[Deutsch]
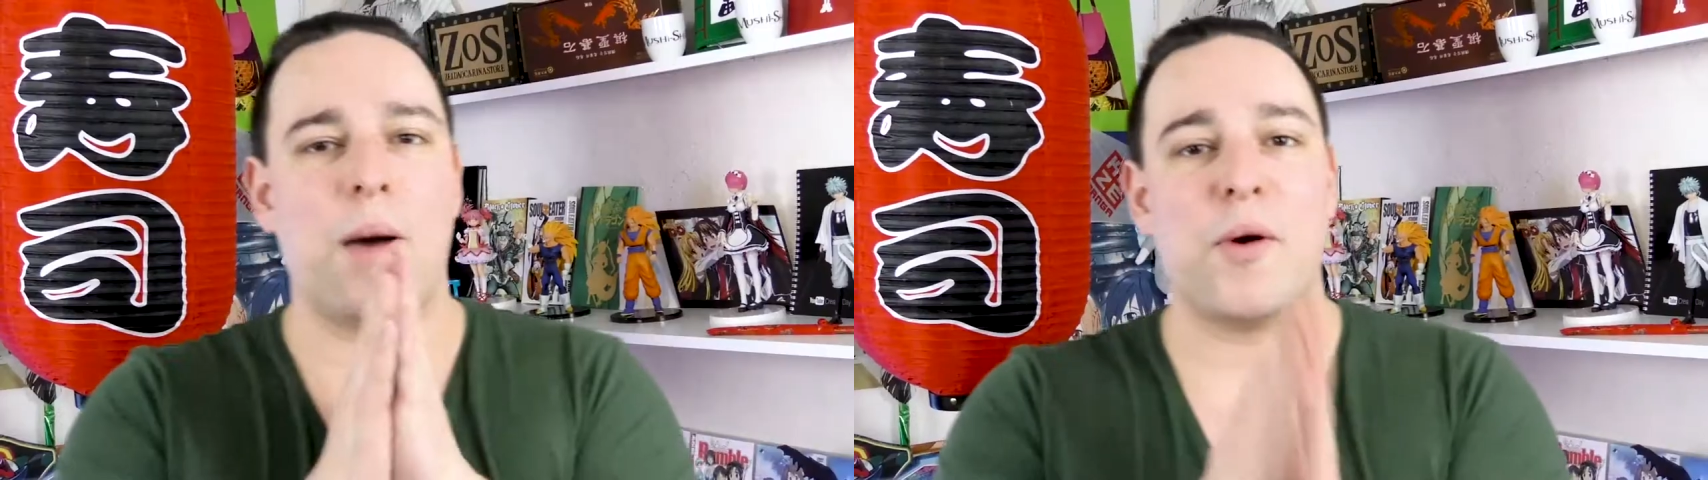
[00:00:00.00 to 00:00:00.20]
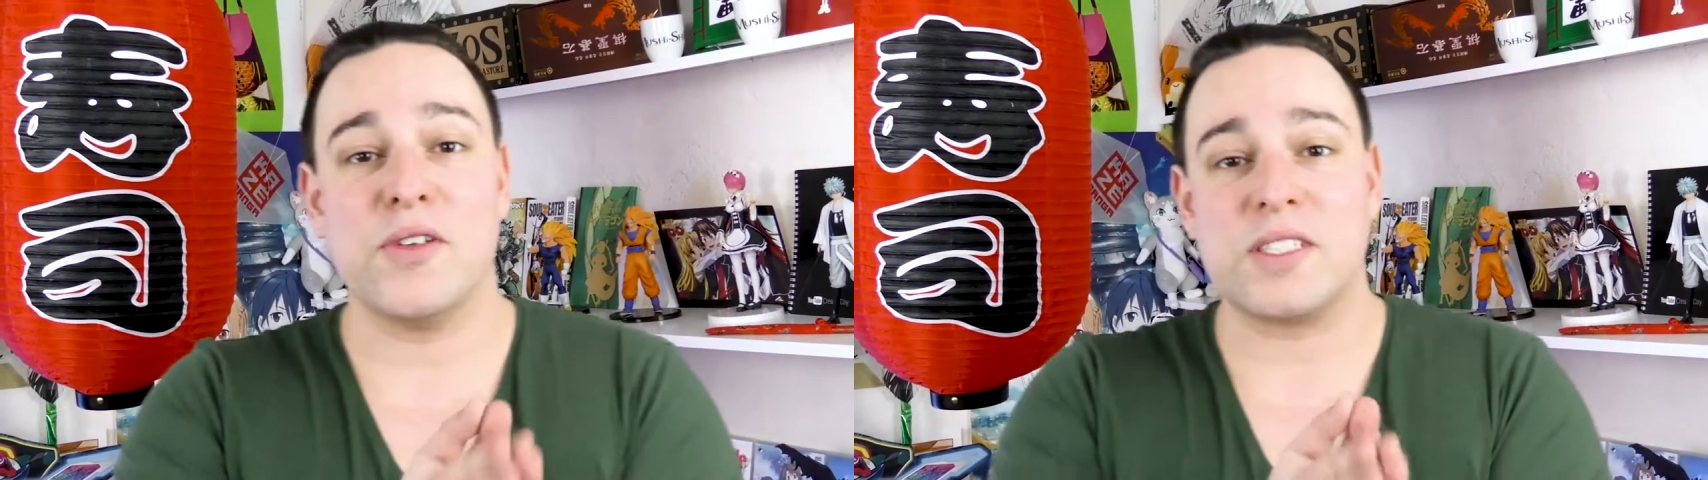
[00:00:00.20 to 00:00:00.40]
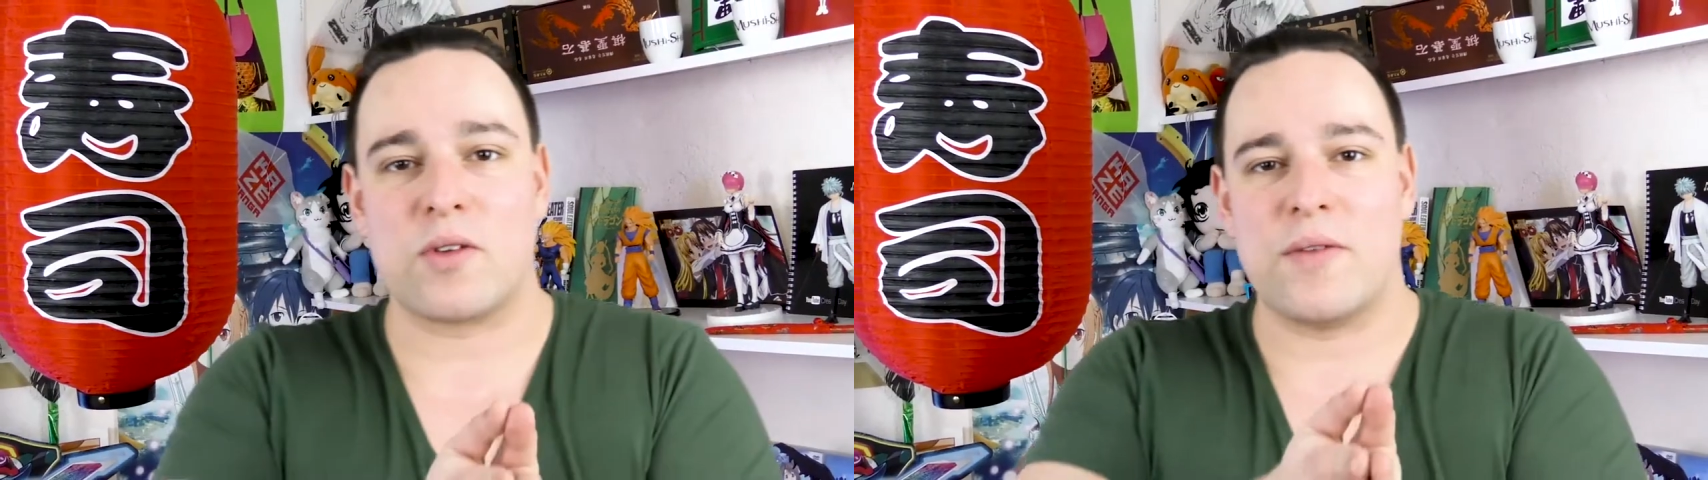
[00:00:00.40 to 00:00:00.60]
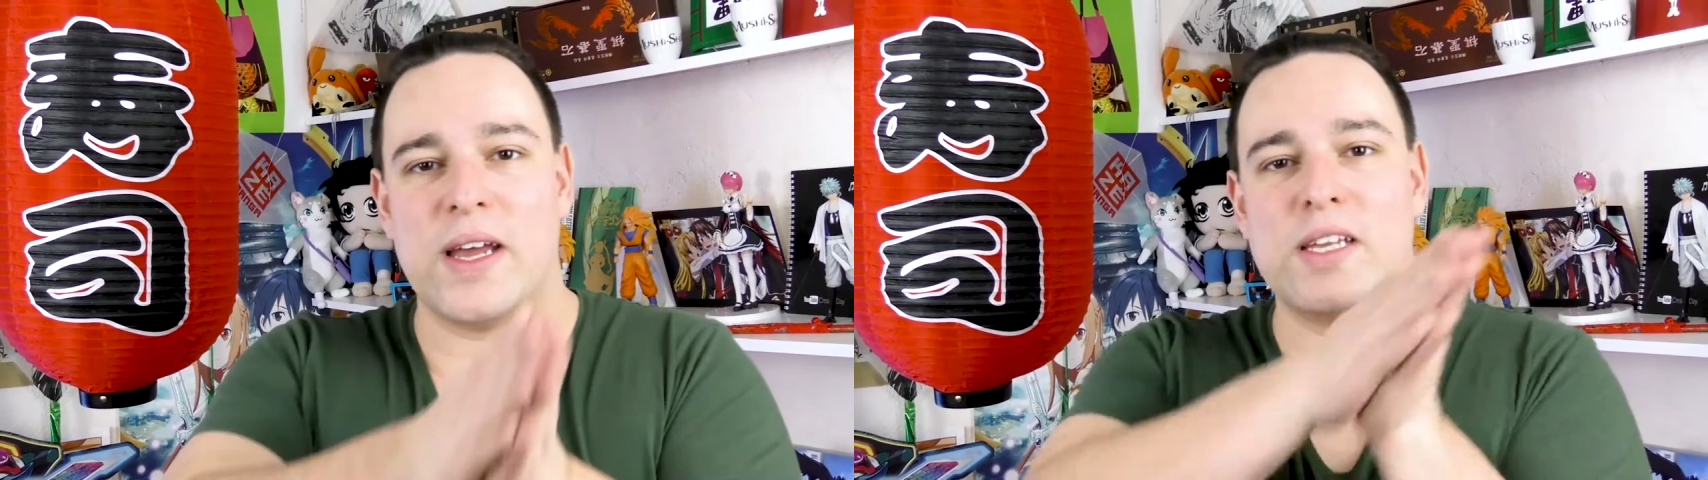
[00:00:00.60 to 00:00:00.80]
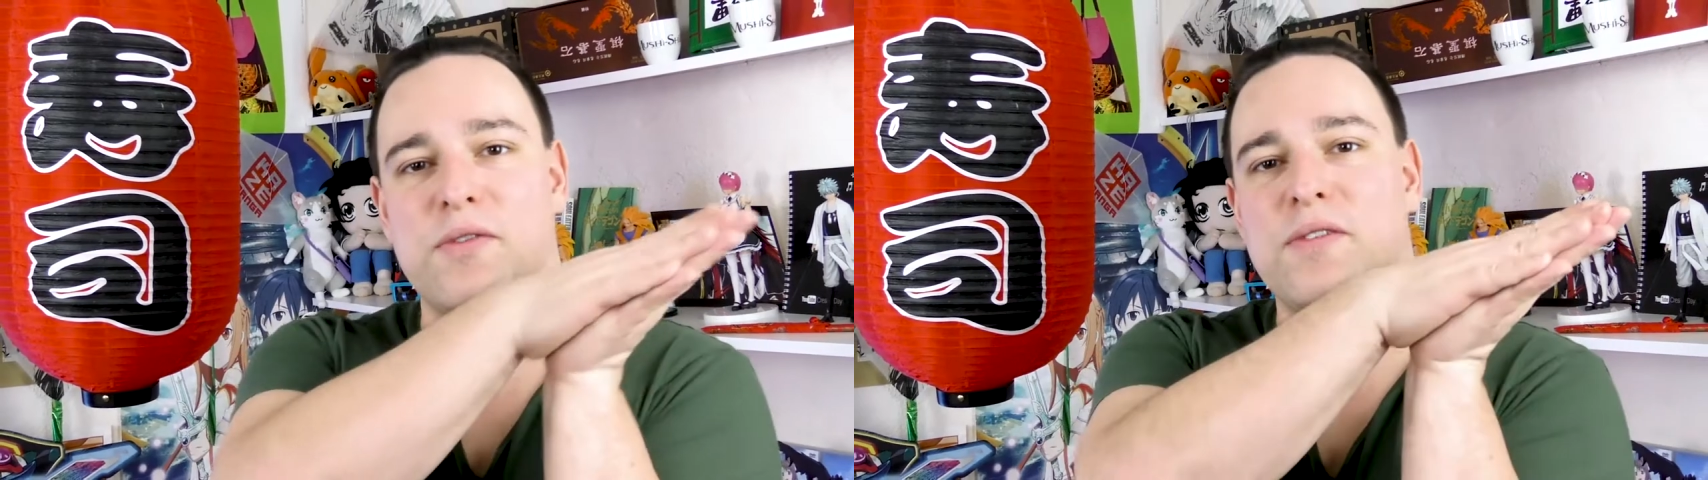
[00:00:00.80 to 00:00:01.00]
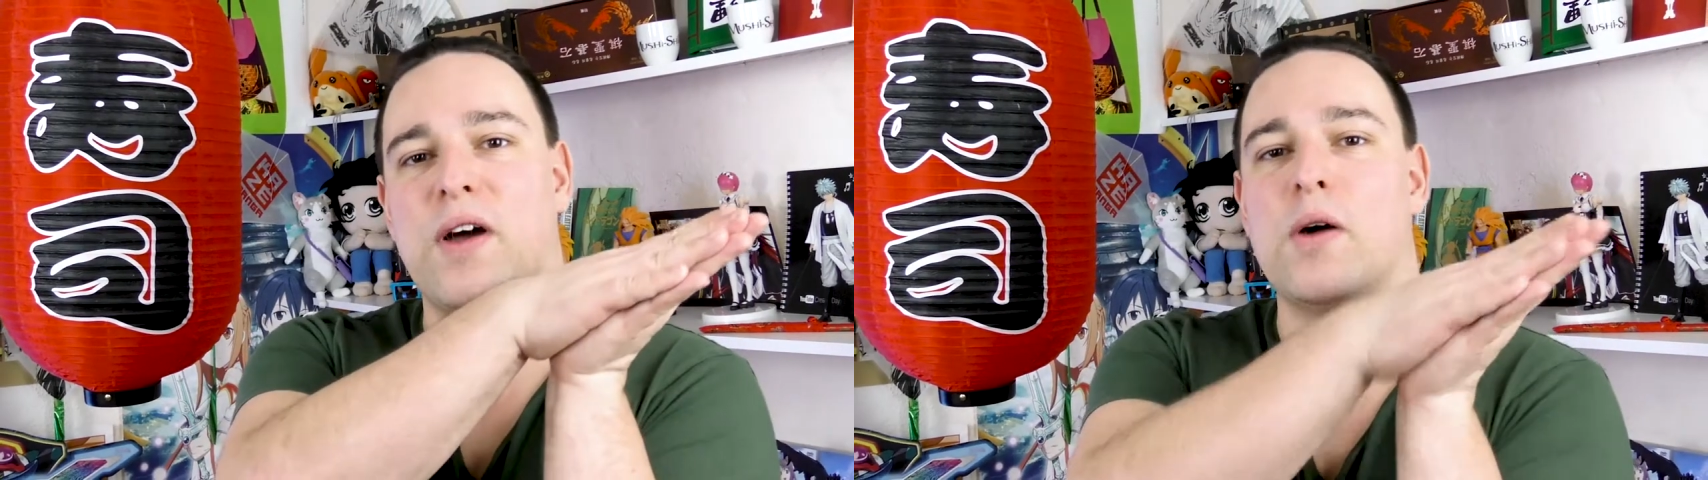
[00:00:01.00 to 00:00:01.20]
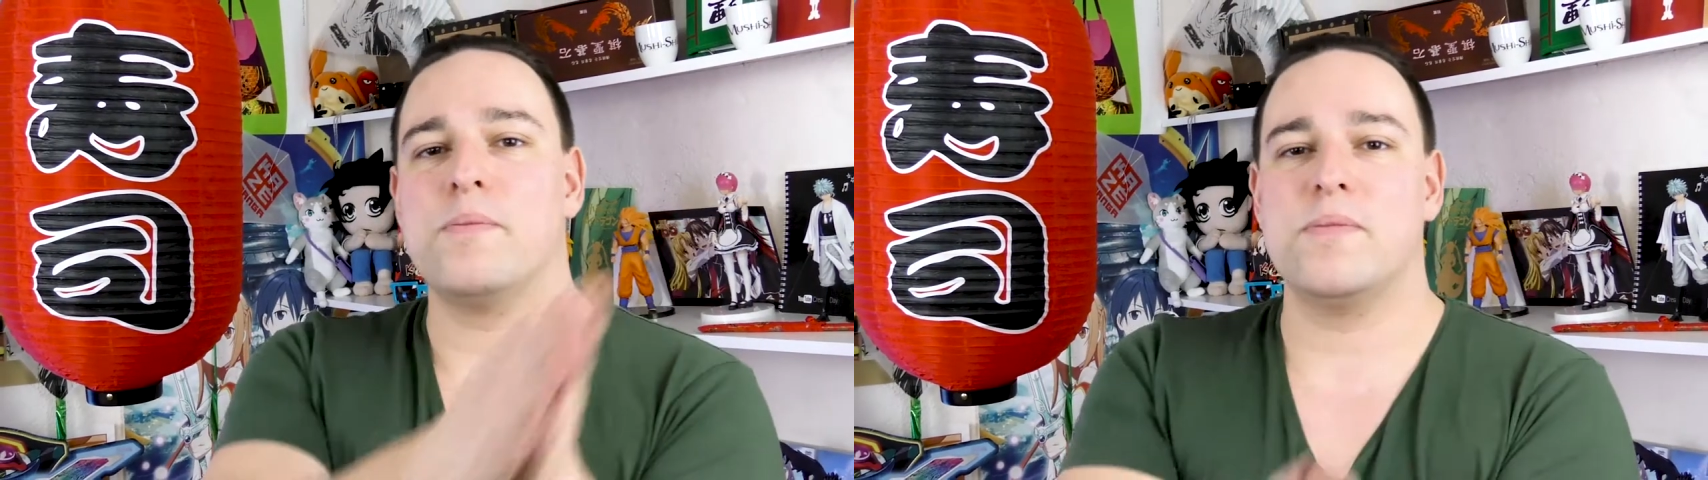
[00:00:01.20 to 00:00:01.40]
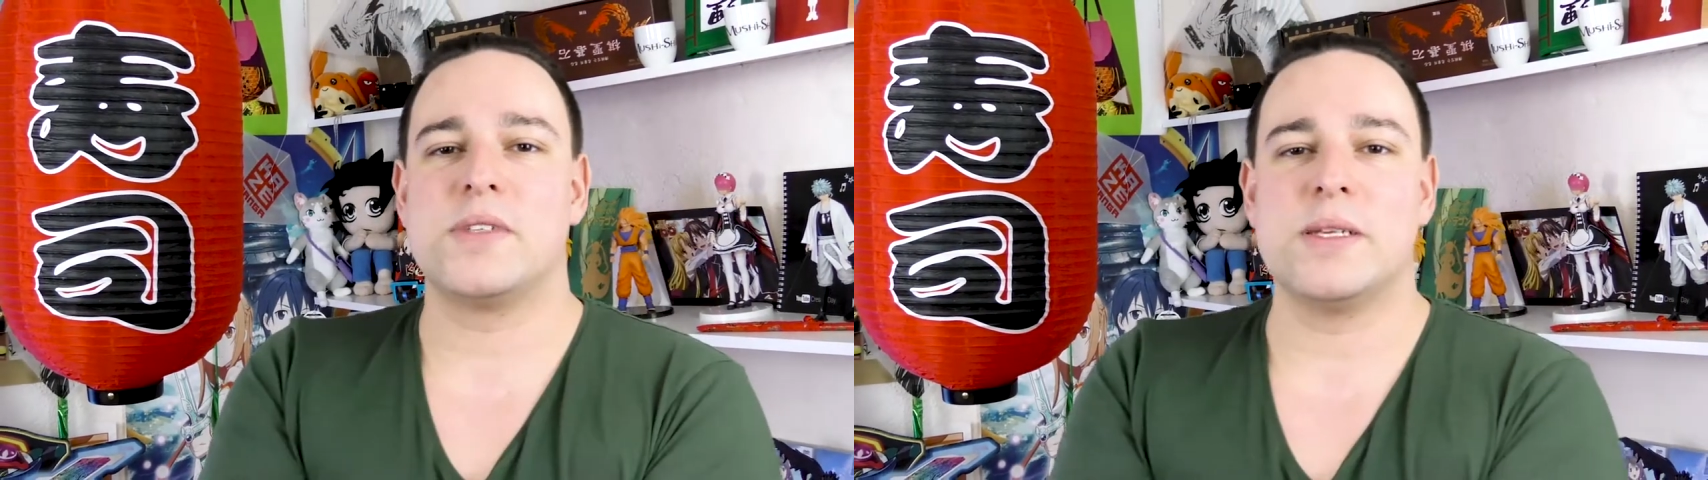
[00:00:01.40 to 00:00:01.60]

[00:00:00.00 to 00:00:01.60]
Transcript: Aber auf Instagram werde ich auf jeden Fall